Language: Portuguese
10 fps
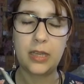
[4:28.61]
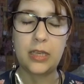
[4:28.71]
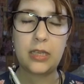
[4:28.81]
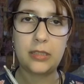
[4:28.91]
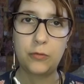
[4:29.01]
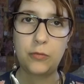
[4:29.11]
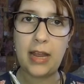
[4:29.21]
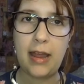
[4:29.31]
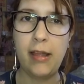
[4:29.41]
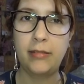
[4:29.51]
é,
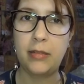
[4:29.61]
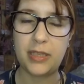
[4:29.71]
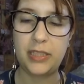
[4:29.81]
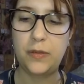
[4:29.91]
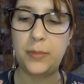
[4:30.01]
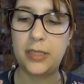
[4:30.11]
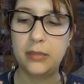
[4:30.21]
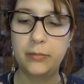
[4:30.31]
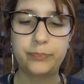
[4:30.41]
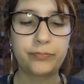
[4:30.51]
segurar, ter mais
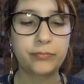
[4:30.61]
firmeza.